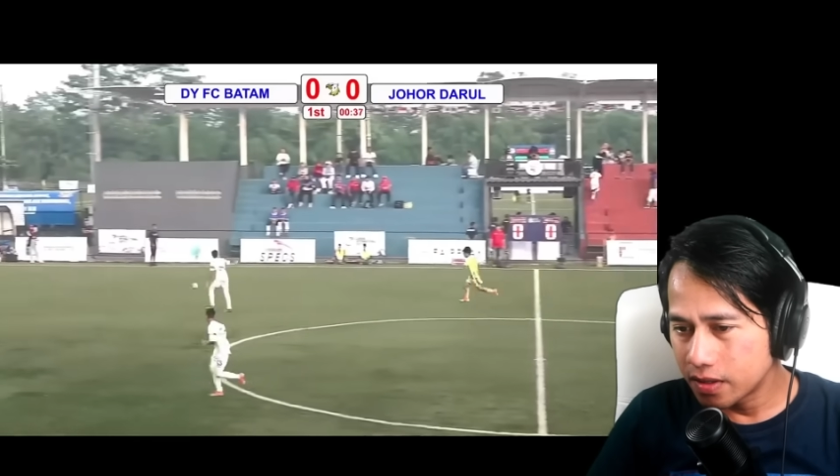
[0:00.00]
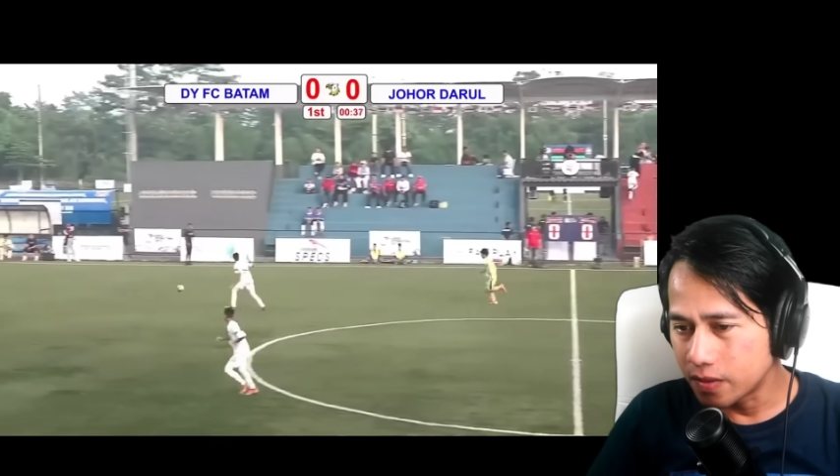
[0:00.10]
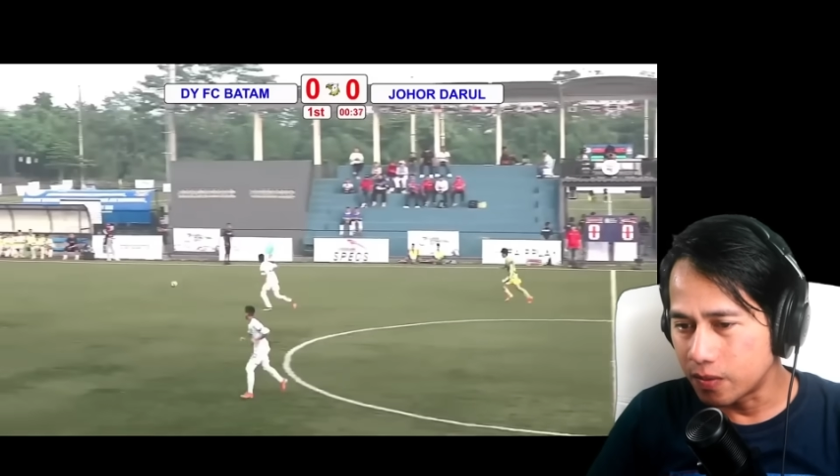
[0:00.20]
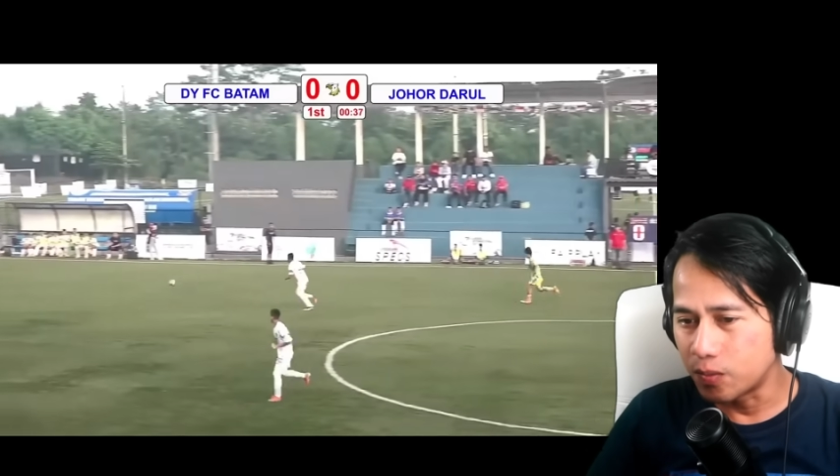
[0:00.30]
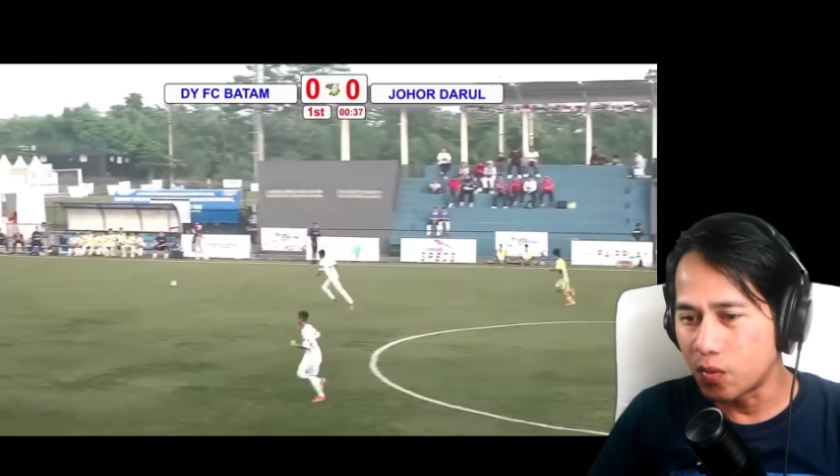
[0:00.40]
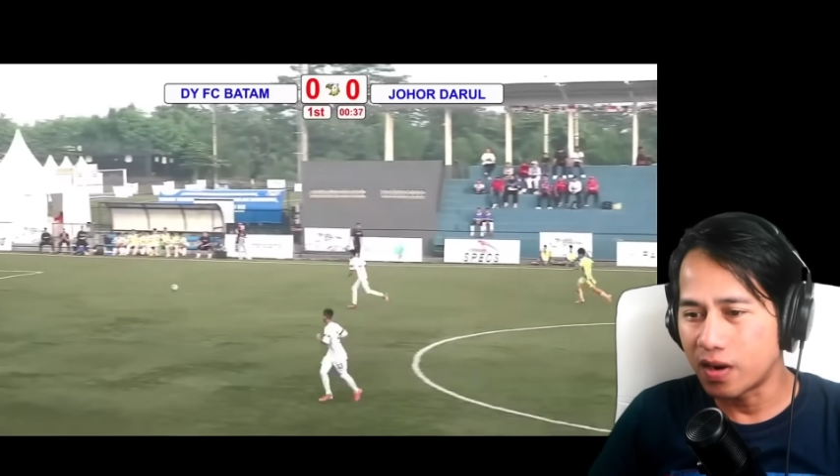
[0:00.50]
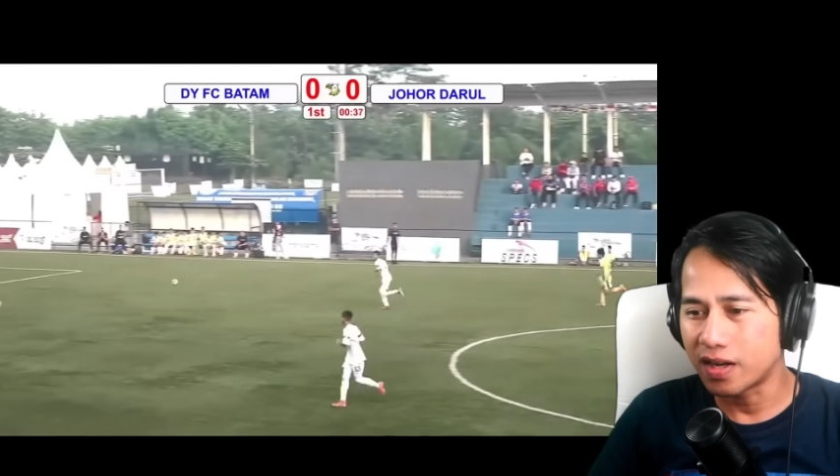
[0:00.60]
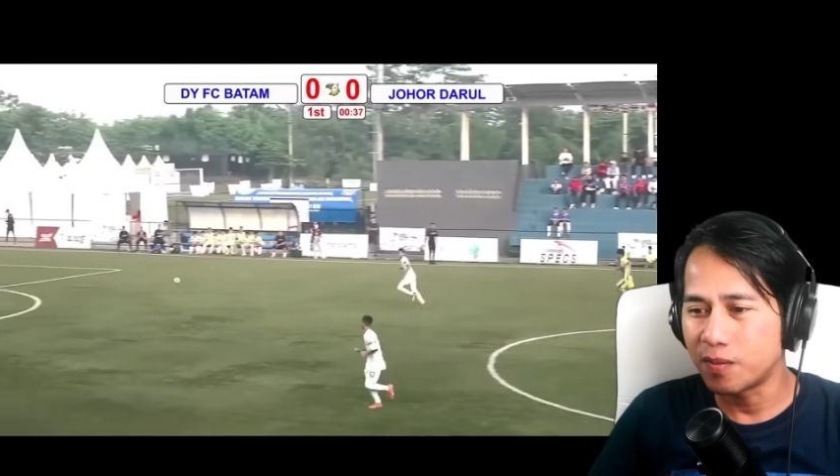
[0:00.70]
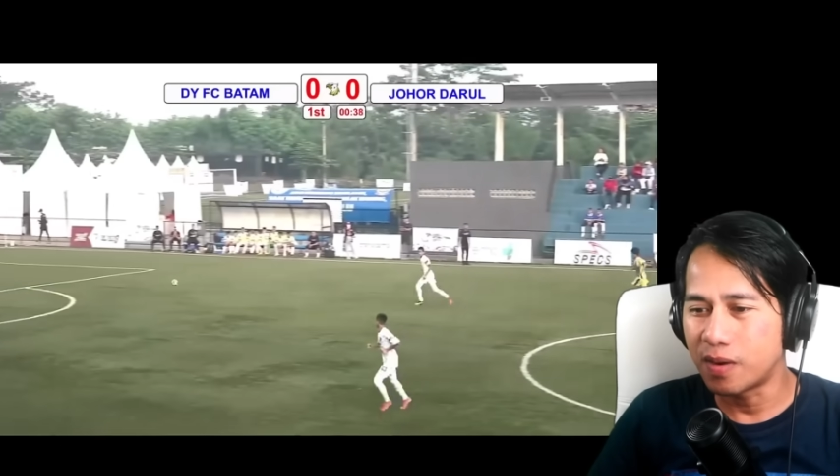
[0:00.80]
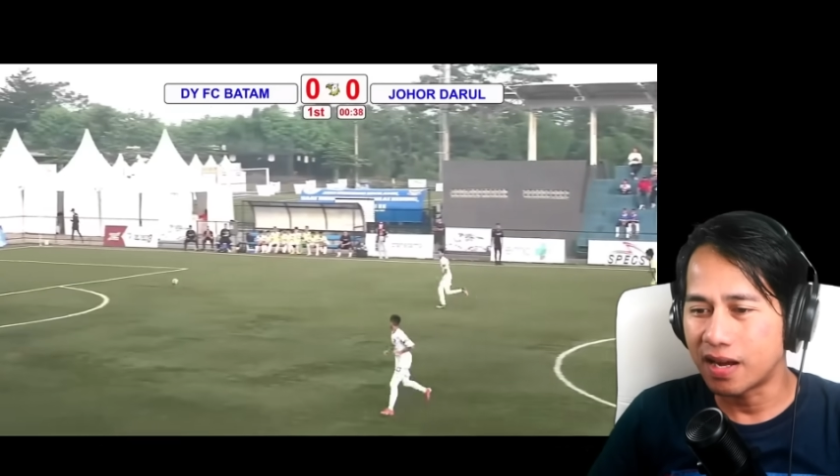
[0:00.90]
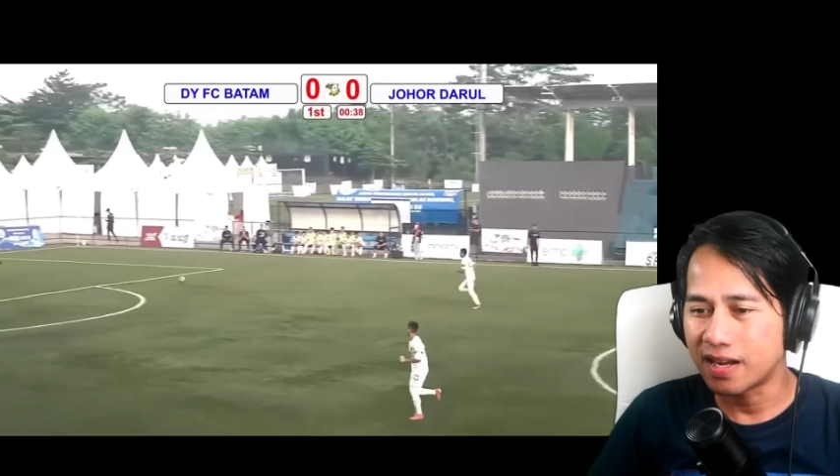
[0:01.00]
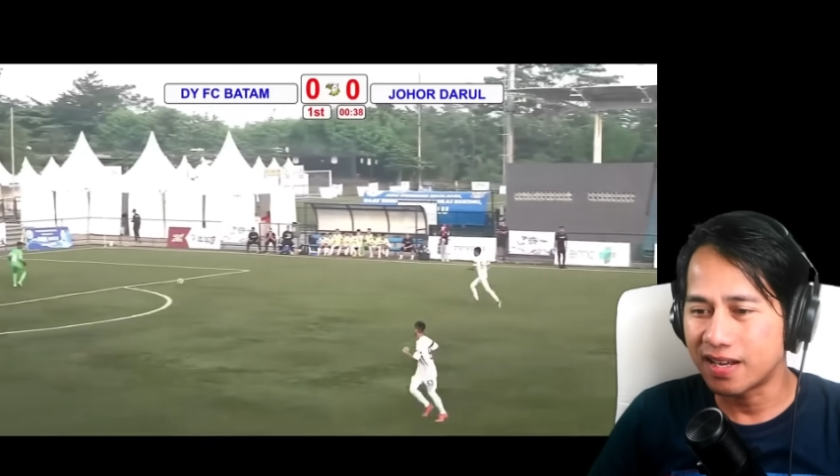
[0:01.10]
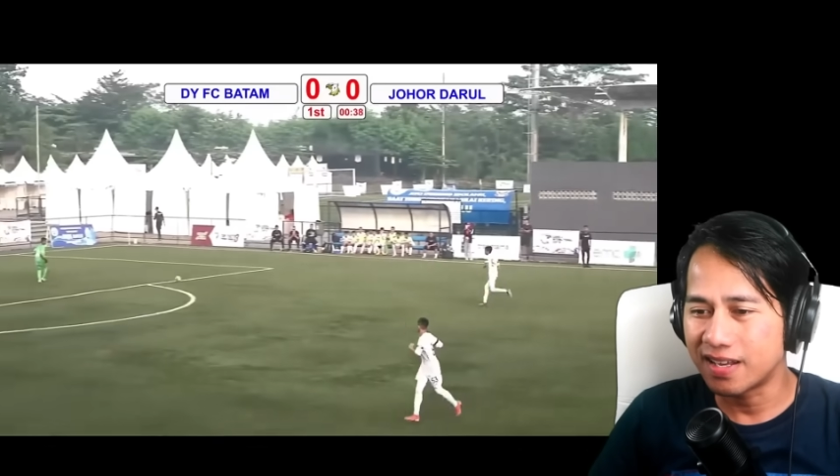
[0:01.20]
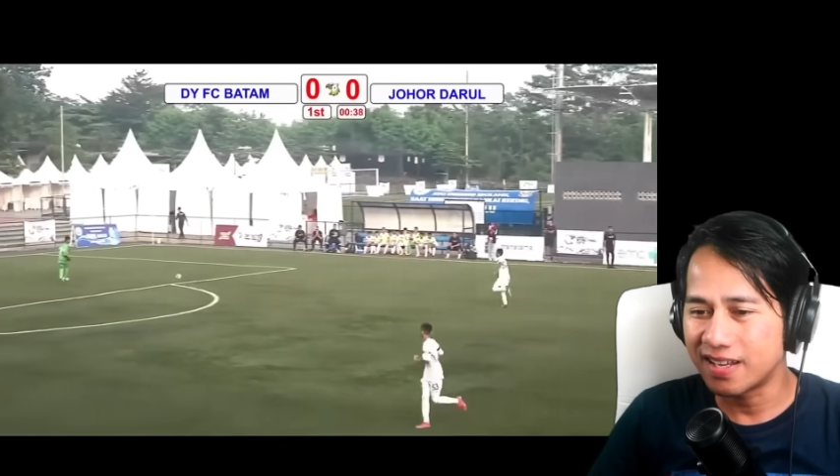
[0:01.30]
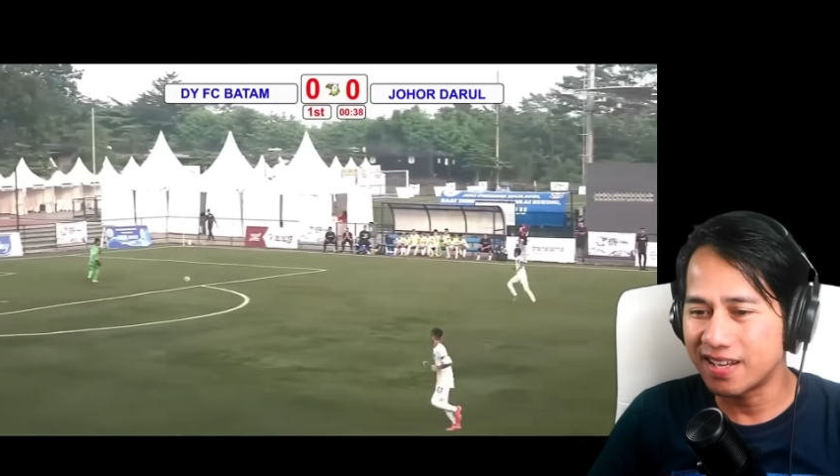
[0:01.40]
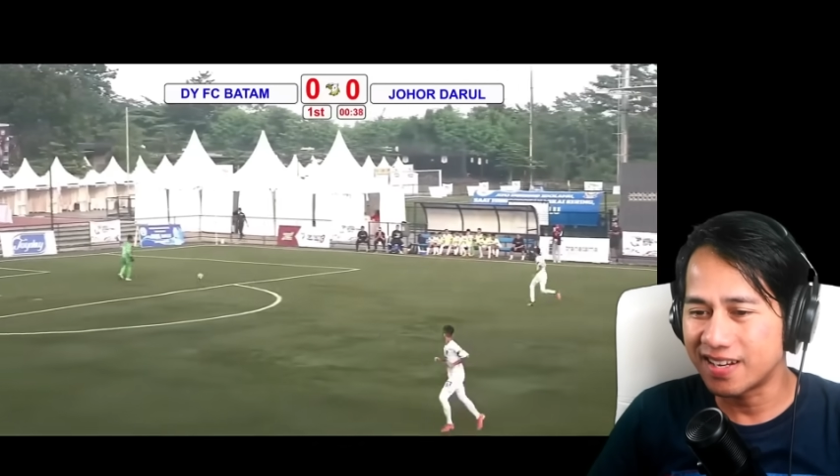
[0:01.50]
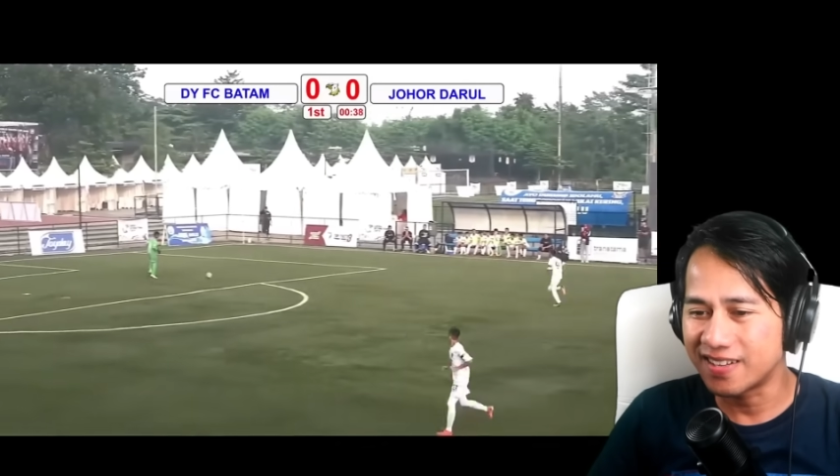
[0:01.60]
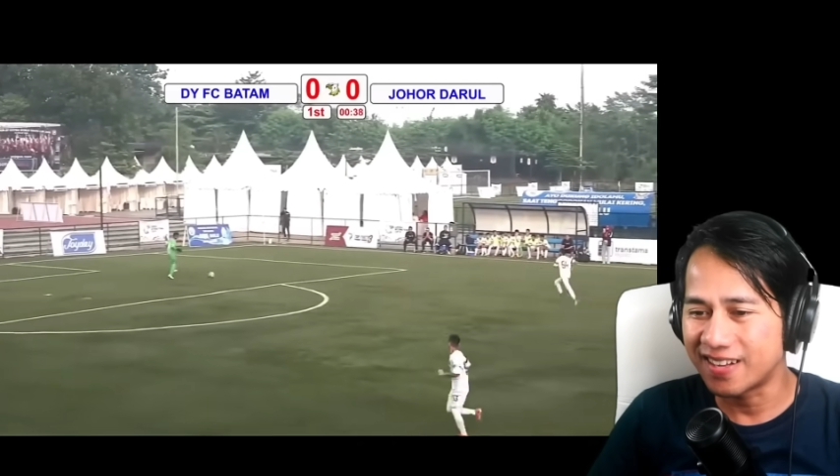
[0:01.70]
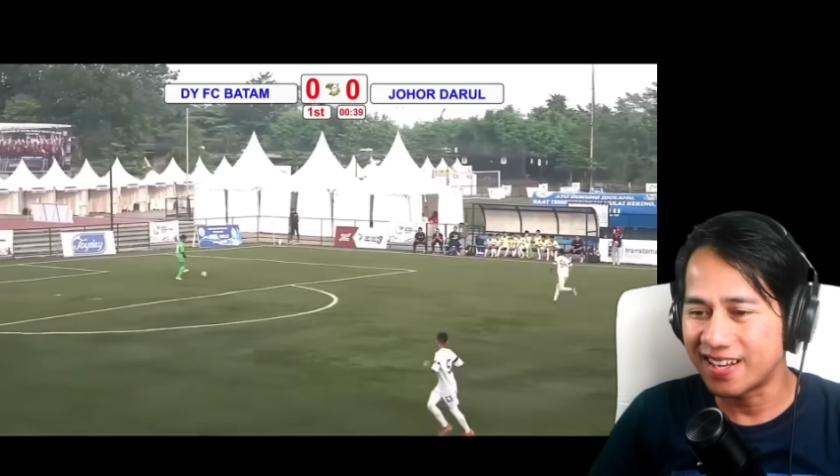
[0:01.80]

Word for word: tuh oh, bola ke belakangin gitu